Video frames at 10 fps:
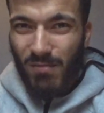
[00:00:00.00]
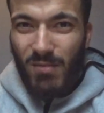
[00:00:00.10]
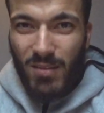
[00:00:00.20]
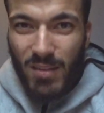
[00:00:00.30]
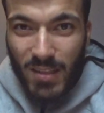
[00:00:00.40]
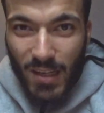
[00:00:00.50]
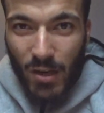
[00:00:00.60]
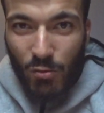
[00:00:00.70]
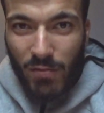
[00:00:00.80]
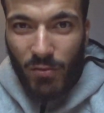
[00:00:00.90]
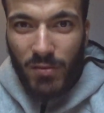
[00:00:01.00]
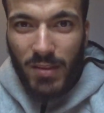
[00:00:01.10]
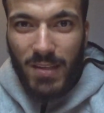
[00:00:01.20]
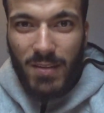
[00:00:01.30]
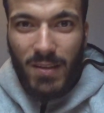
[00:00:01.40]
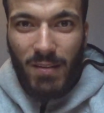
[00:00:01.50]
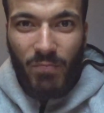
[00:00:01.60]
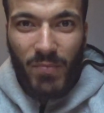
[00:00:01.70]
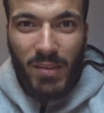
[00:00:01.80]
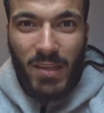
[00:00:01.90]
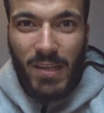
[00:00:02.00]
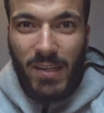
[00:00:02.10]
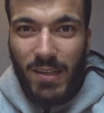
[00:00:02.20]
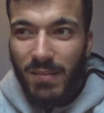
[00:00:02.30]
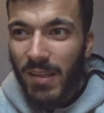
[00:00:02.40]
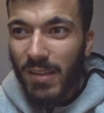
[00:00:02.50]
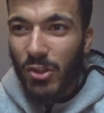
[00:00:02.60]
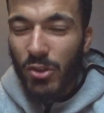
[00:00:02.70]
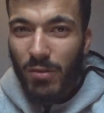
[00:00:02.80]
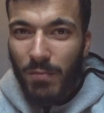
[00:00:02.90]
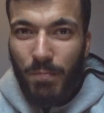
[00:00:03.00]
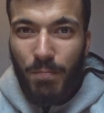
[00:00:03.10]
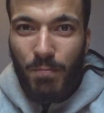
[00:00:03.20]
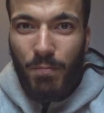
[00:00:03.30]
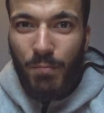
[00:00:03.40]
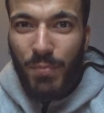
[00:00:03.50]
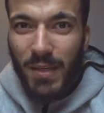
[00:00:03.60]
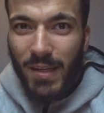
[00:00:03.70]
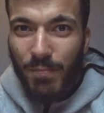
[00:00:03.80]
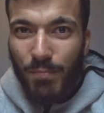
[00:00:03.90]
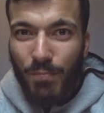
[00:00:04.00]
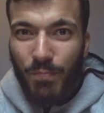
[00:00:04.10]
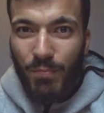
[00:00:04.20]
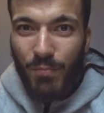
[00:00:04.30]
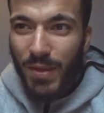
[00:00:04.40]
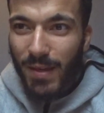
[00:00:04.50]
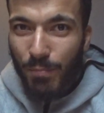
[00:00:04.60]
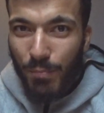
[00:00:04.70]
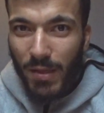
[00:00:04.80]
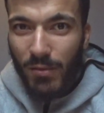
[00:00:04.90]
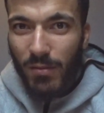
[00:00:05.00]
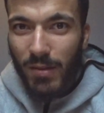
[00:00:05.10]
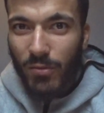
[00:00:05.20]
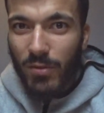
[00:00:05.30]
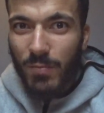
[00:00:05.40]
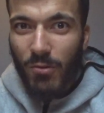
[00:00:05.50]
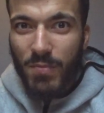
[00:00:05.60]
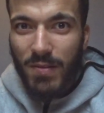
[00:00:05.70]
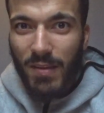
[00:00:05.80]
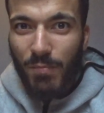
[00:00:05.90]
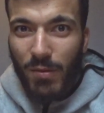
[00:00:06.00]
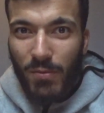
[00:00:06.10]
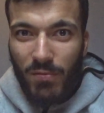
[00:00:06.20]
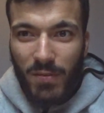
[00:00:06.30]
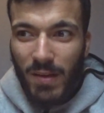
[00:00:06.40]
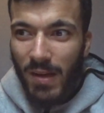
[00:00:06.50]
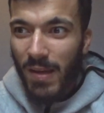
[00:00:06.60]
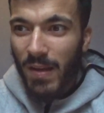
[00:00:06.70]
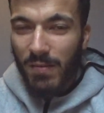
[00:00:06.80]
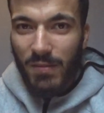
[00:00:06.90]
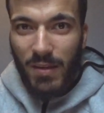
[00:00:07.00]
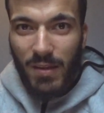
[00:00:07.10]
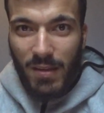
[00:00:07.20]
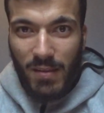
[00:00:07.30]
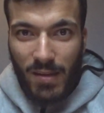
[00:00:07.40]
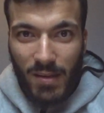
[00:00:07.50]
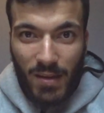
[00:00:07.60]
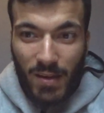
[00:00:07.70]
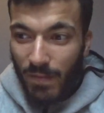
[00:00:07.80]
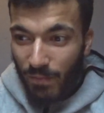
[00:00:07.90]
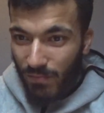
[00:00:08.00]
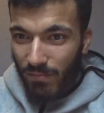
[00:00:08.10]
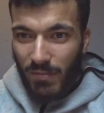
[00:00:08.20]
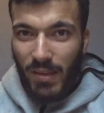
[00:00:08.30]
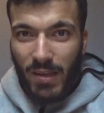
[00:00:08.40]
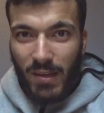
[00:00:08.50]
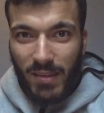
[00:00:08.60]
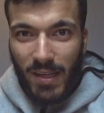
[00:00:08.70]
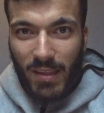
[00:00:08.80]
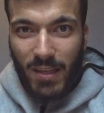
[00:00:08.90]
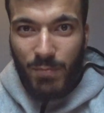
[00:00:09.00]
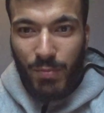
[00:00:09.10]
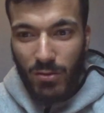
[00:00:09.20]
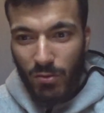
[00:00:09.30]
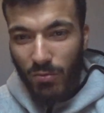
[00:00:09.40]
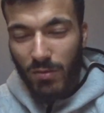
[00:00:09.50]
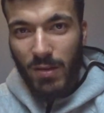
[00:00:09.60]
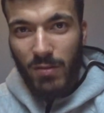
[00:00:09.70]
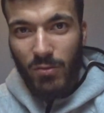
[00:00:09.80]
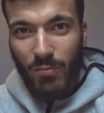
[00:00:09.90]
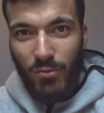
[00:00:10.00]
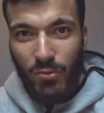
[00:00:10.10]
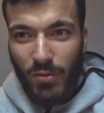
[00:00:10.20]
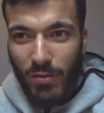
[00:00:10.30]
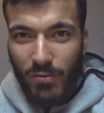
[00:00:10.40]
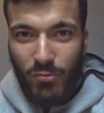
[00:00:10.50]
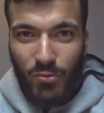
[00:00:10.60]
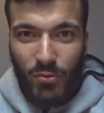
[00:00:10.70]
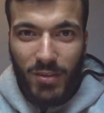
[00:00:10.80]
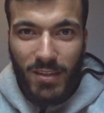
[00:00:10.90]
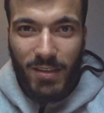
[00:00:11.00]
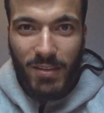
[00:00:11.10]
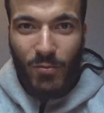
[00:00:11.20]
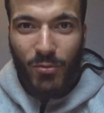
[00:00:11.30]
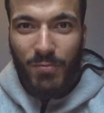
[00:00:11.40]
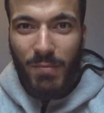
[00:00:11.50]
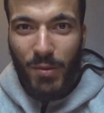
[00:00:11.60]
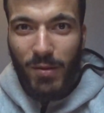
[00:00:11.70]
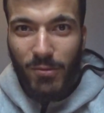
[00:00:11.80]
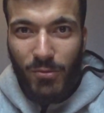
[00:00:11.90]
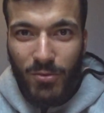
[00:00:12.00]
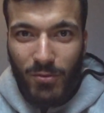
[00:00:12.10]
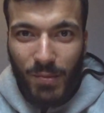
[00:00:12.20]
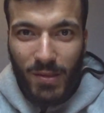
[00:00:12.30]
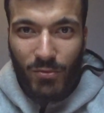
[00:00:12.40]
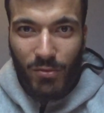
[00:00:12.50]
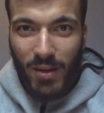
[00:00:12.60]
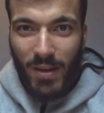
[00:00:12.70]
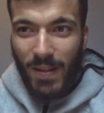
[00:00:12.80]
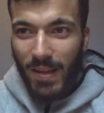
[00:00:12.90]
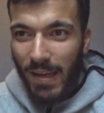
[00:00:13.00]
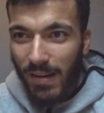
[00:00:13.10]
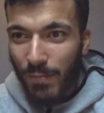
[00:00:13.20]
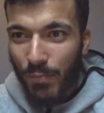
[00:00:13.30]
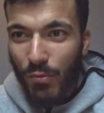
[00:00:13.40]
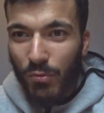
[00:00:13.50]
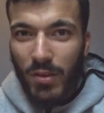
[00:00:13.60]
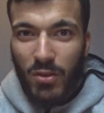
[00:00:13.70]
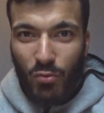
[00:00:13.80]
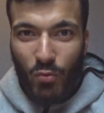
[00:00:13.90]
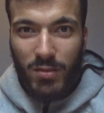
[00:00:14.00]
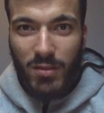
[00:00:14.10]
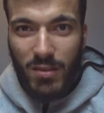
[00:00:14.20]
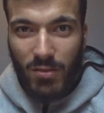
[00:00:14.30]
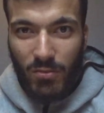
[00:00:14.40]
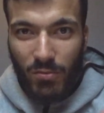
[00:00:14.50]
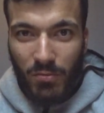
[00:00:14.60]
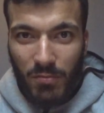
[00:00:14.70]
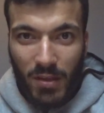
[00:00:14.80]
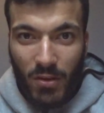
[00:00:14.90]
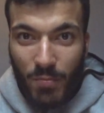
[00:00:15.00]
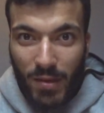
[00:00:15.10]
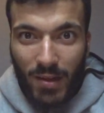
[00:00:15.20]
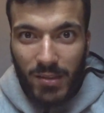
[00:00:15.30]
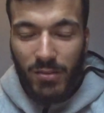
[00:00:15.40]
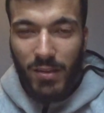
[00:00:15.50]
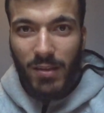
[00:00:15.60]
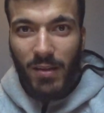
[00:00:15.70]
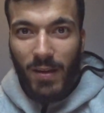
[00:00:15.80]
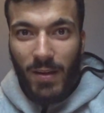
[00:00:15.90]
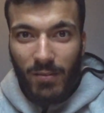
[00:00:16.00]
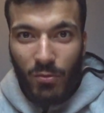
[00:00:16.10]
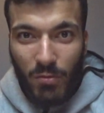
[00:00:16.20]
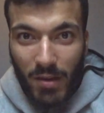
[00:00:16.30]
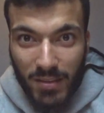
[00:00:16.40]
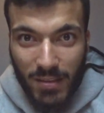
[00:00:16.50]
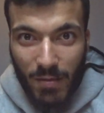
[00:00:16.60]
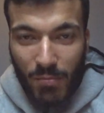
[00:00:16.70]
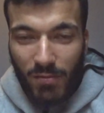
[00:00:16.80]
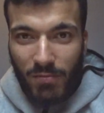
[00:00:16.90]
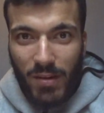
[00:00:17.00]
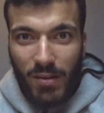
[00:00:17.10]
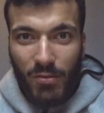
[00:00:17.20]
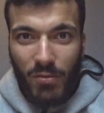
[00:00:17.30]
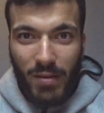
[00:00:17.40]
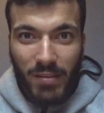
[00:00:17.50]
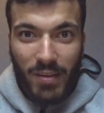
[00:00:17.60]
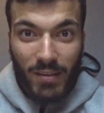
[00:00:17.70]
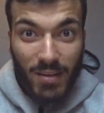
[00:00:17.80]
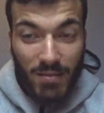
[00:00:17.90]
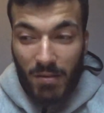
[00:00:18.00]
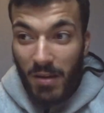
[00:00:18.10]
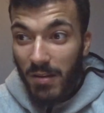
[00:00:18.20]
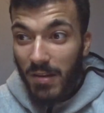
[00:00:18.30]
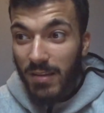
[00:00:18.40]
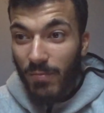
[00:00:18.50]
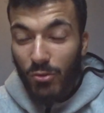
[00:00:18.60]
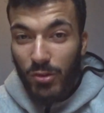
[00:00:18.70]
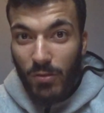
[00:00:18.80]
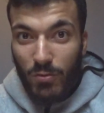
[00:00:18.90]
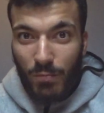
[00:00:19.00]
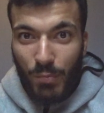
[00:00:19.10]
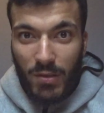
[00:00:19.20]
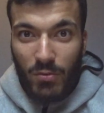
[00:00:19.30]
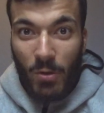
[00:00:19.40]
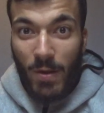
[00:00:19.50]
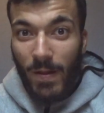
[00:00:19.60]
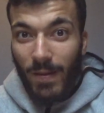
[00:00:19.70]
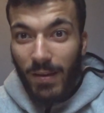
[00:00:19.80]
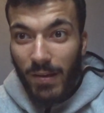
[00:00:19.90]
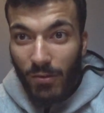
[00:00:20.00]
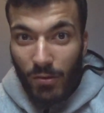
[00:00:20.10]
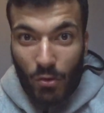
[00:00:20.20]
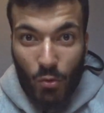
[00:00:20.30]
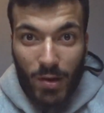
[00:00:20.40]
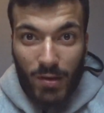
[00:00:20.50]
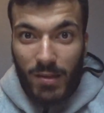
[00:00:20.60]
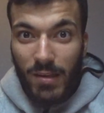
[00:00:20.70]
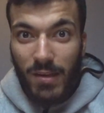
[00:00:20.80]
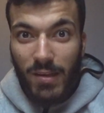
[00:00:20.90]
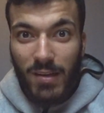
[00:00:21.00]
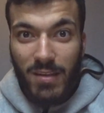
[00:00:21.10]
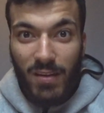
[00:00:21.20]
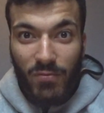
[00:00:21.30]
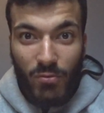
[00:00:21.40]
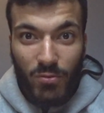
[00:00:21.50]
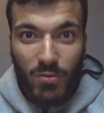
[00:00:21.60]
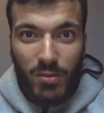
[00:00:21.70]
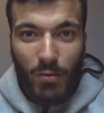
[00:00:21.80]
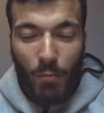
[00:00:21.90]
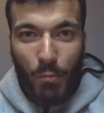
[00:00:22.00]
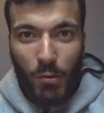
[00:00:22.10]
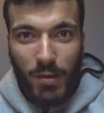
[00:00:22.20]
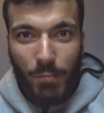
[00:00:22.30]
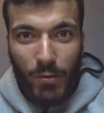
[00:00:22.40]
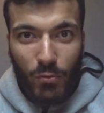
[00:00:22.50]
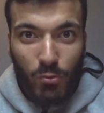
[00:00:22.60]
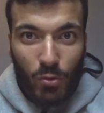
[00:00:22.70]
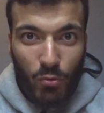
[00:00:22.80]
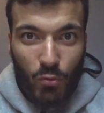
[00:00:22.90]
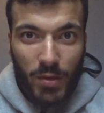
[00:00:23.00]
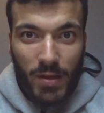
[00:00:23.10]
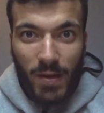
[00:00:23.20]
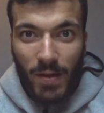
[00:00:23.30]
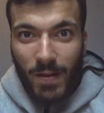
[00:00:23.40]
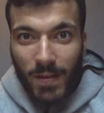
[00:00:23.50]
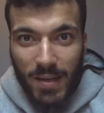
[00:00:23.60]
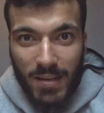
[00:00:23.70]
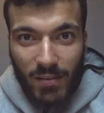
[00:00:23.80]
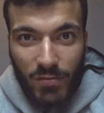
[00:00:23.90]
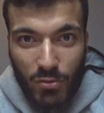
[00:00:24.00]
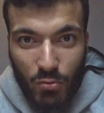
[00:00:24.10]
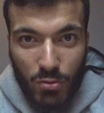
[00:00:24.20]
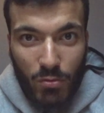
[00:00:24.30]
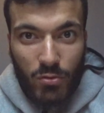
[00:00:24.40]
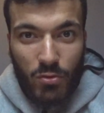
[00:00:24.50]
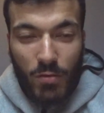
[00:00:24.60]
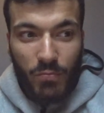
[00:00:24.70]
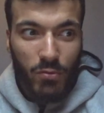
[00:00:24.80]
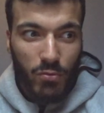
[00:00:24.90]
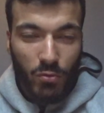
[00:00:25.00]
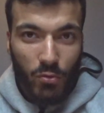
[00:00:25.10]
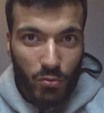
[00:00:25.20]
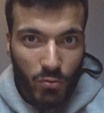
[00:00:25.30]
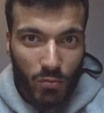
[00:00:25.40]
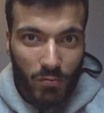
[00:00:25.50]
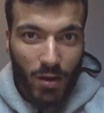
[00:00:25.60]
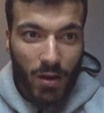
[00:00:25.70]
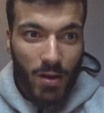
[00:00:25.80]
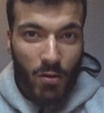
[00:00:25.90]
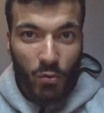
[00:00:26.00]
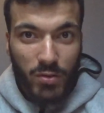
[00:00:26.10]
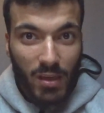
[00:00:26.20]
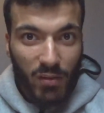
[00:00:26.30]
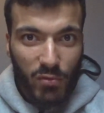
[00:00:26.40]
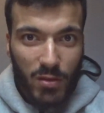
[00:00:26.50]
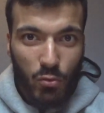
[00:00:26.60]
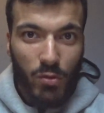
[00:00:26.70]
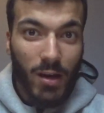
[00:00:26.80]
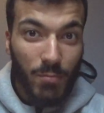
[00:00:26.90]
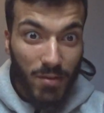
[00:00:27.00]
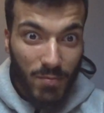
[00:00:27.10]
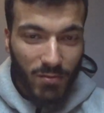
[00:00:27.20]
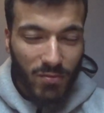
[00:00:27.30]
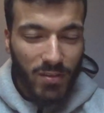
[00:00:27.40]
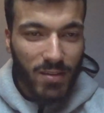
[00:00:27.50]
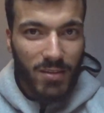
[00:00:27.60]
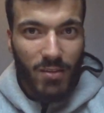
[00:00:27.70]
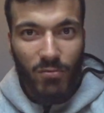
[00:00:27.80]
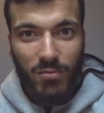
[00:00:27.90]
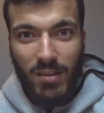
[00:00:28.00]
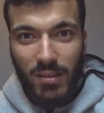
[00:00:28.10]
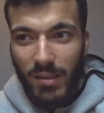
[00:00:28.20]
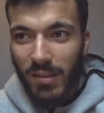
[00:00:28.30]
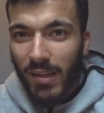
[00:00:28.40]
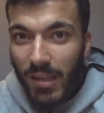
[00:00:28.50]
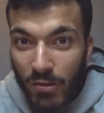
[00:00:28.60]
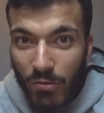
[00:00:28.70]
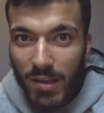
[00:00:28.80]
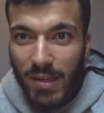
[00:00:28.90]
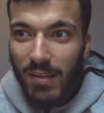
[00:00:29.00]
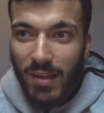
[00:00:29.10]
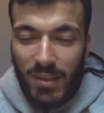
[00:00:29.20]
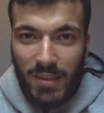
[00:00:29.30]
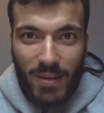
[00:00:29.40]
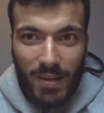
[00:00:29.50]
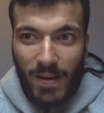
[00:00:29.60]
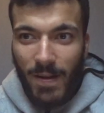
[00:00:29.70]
C'est ça la loi française. Il y a des gens bien, bien pires dans la rue qui se promènent, des pédophiles, des, cas très très spéciaux. Ils se mangent euh, du sursis, ils se mangent même pas euh, deux ans de prison. Et là, pour des soi-disant, euh, des commérages, des, de l'harcèlement via Internet, il s'est mangé deux ans de prison. Et en croire les, influenceuses qui ont porté plainte contre lui, ils avaient juste le seum de son contenu. Voilà. On sait qu'il faisait du drama Marvel Fitness. On sait qu'il rigolait, il taquinait.